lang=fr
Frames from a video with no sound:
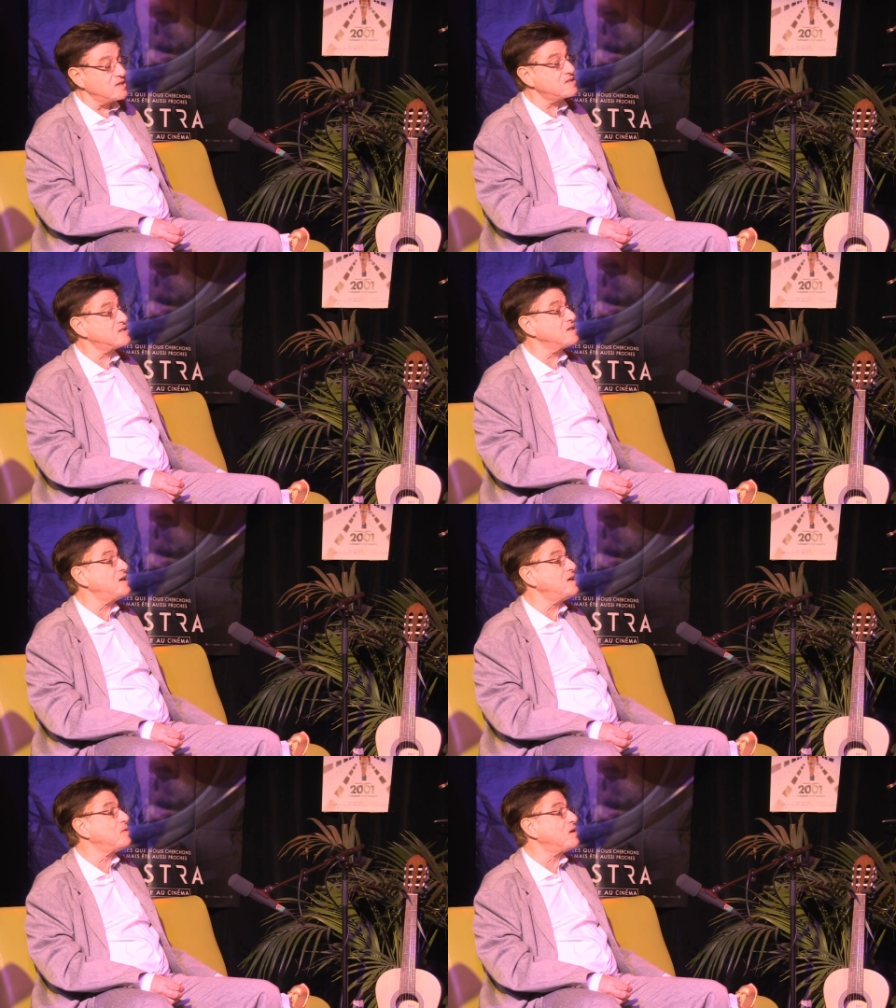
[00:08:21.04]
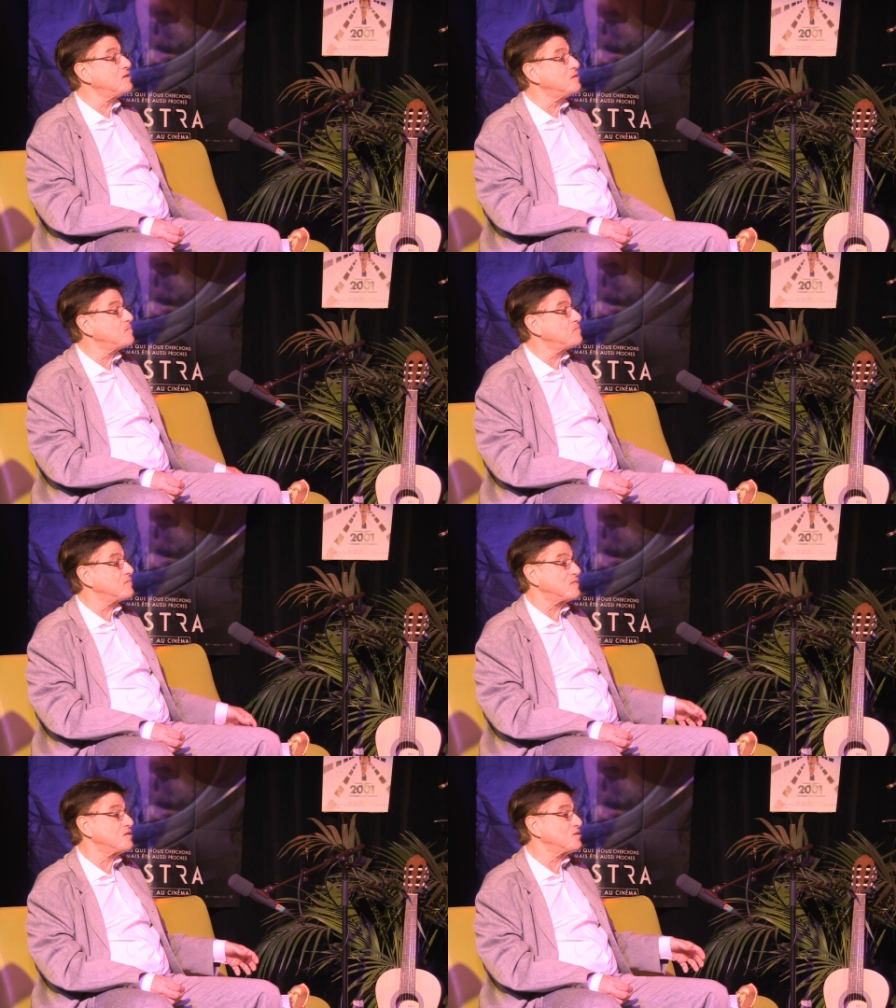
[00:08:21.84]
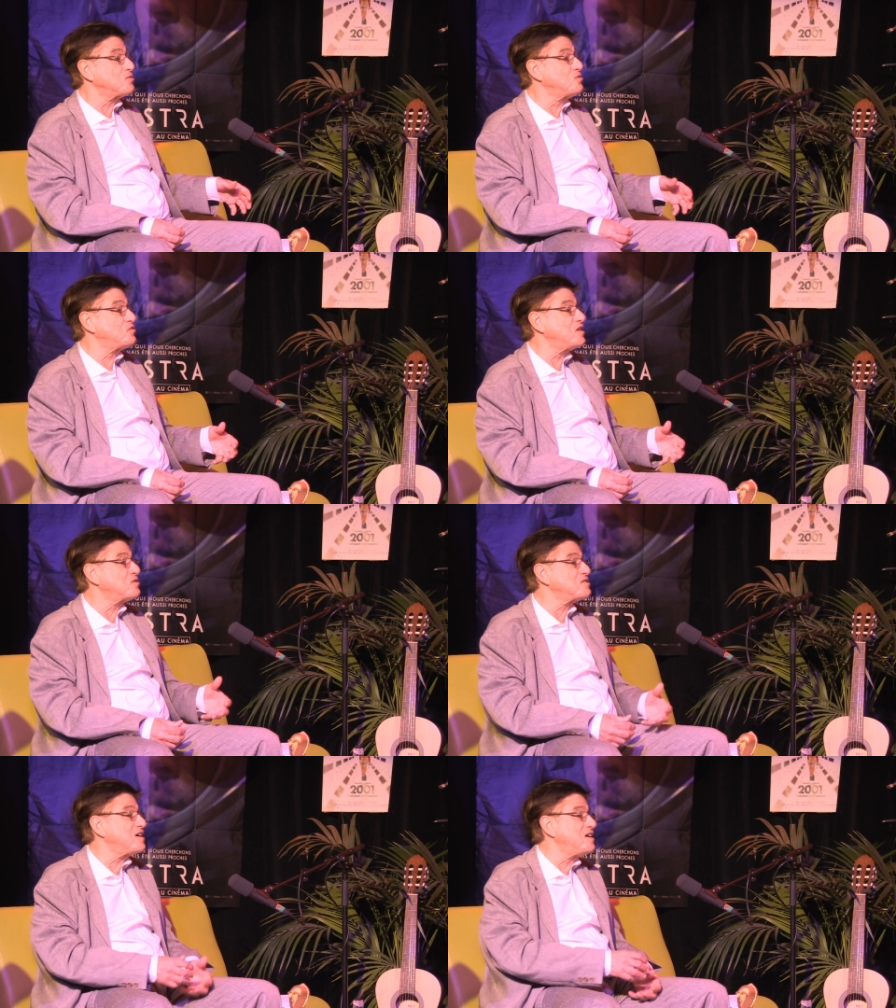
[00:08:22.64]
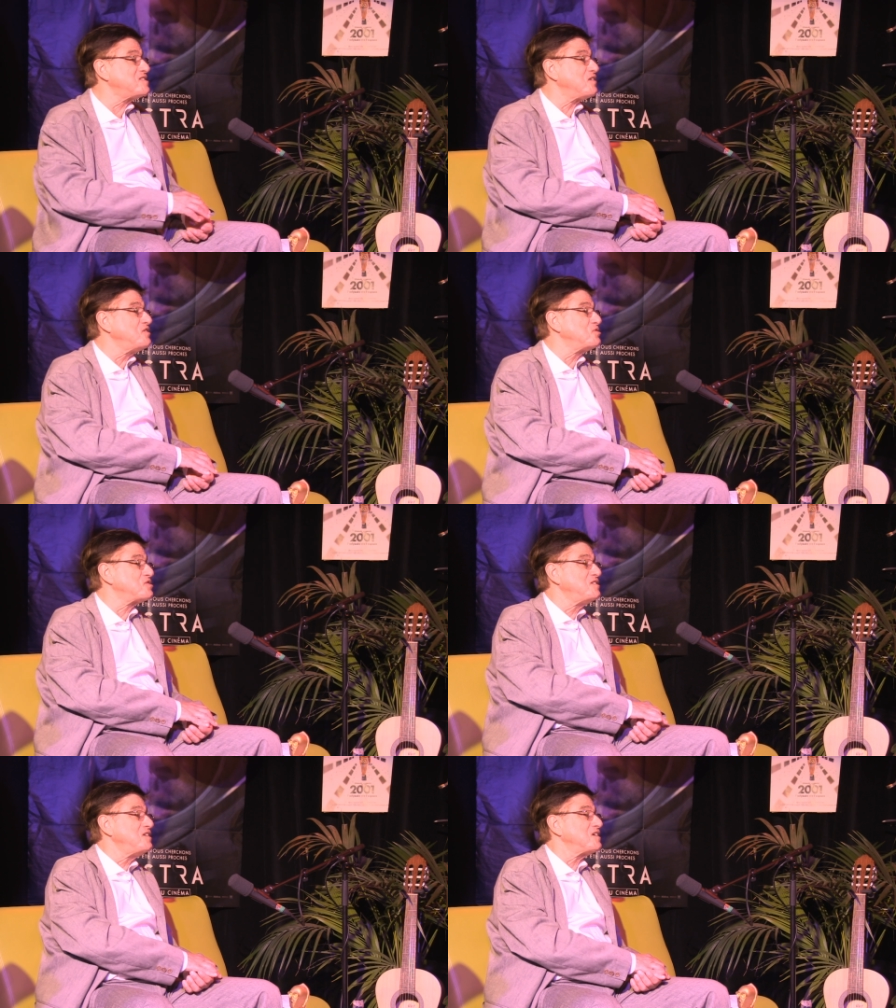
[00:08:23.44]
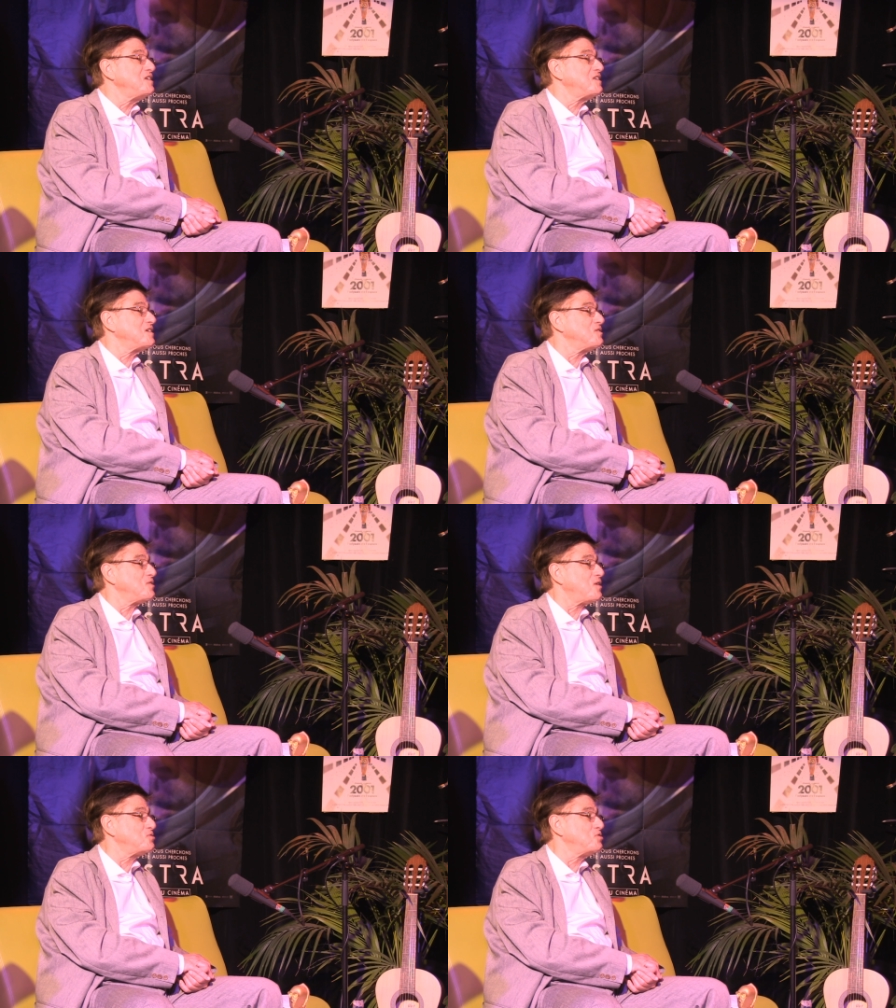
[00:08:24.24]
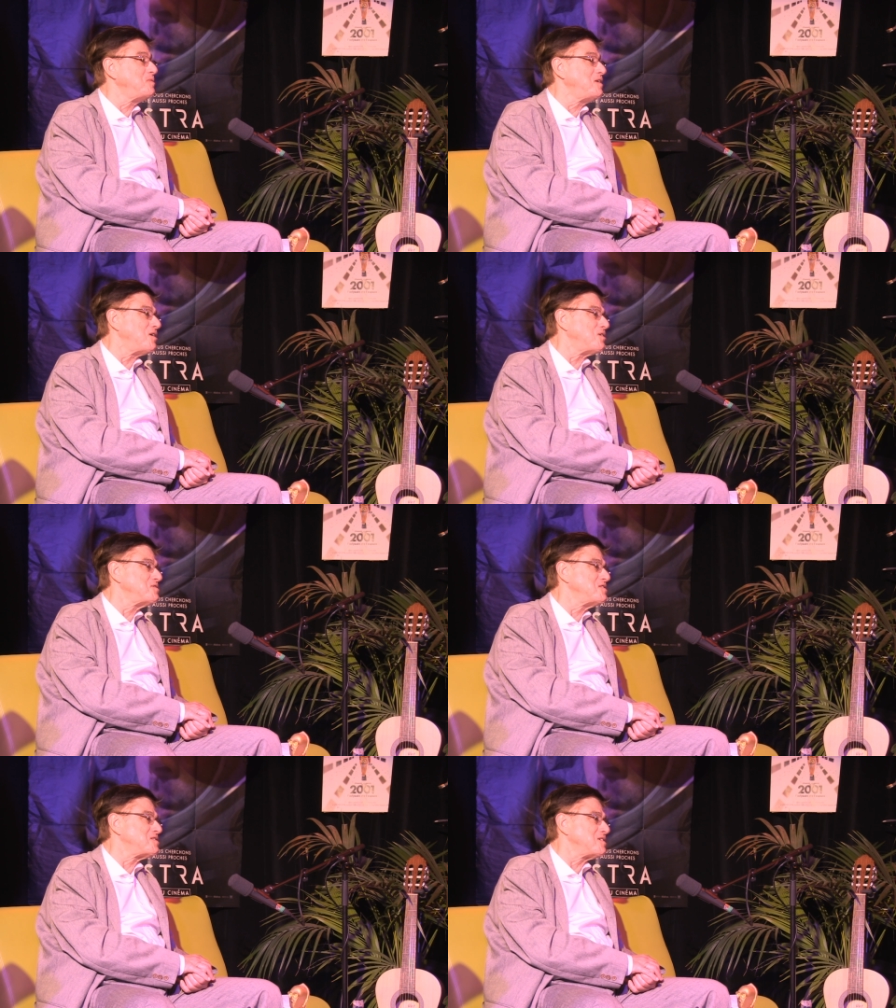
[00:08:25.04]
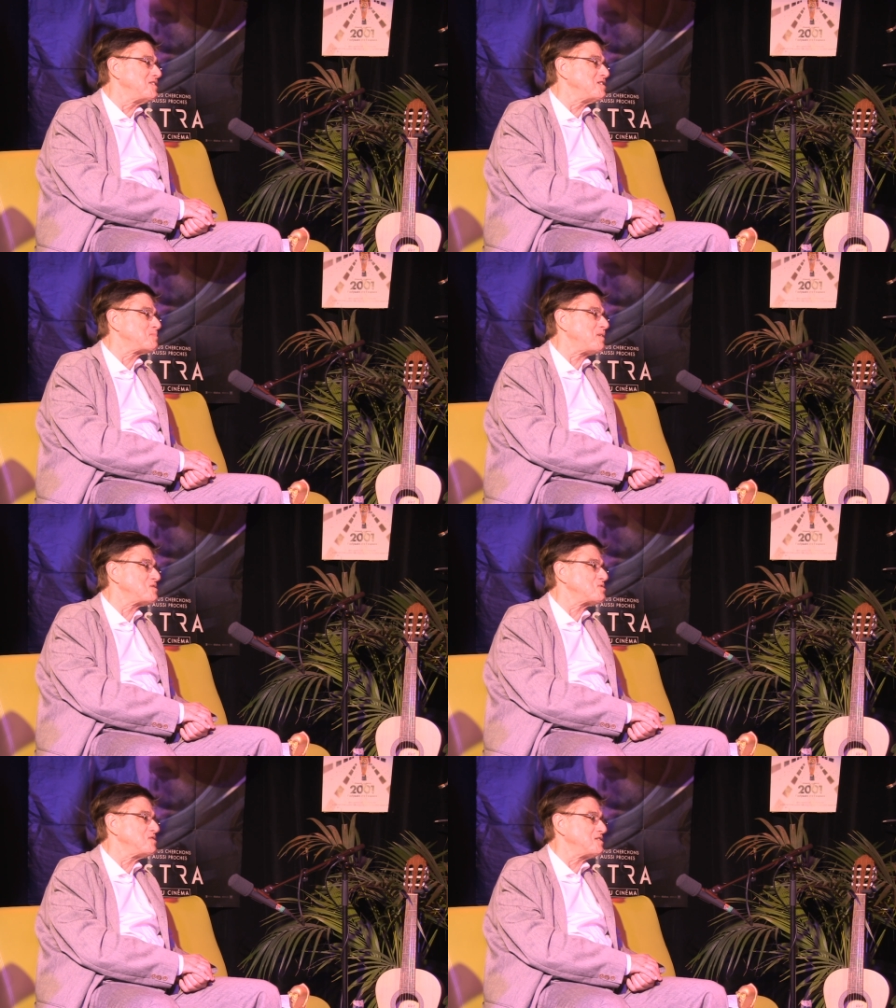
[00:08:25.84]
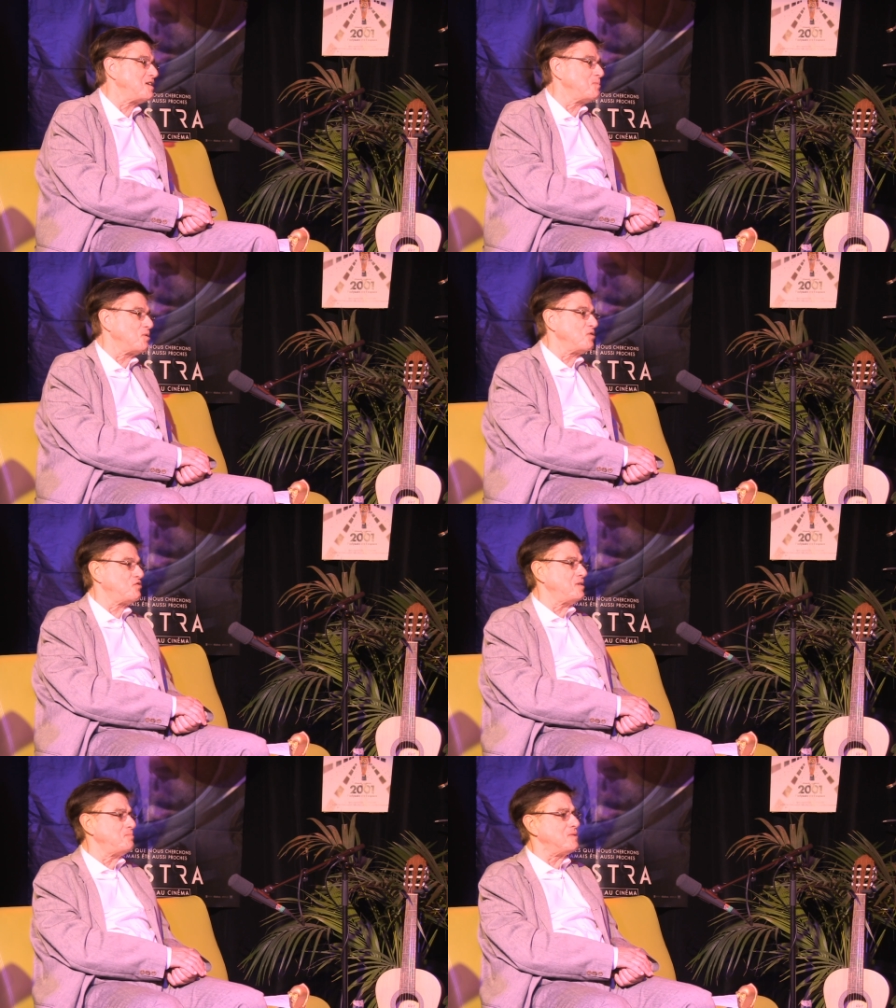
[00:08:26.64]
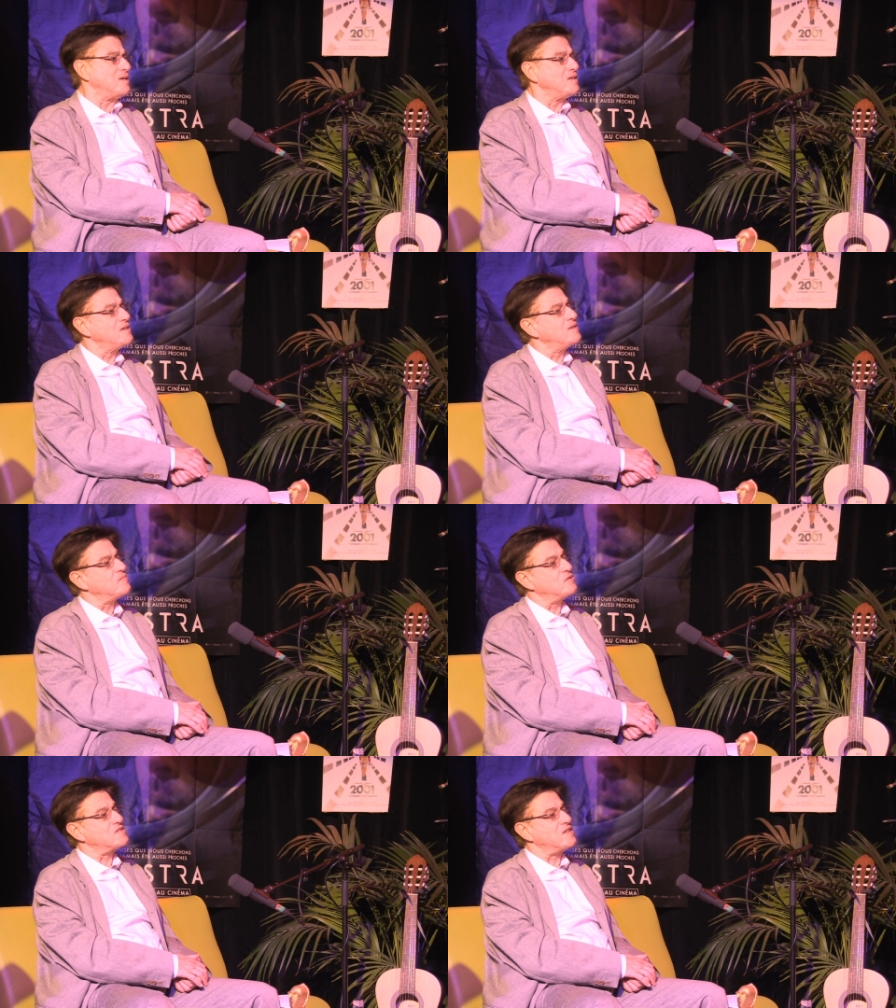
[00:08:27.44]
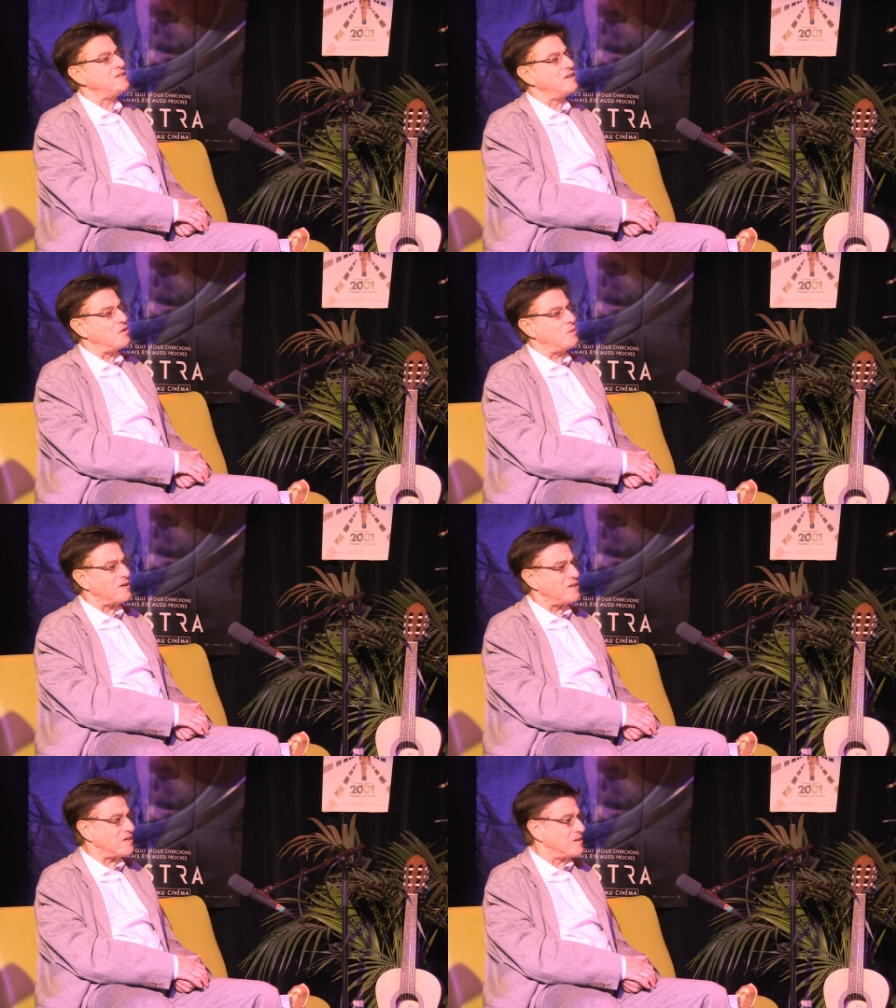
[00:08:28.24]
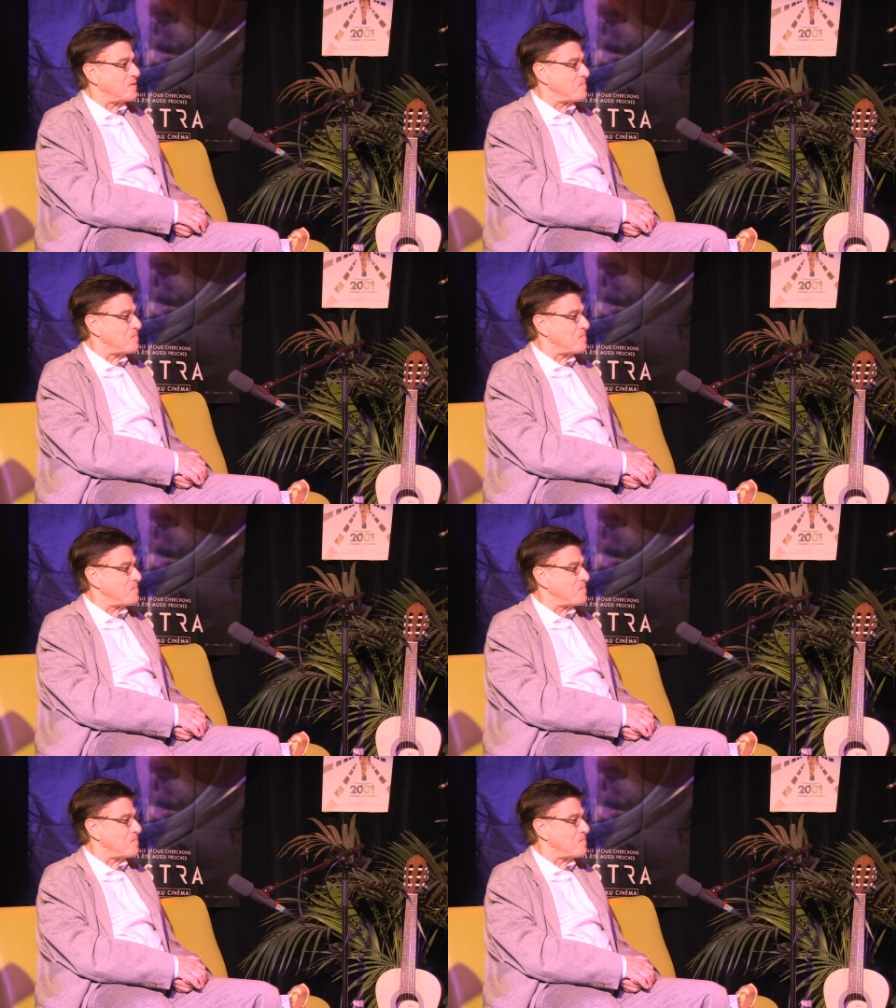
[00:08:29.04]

très célèbre du fait que ça a servi de générique au 2001, l'Odyssée de l'espace, ce célèbre film de Stanley Kubrick.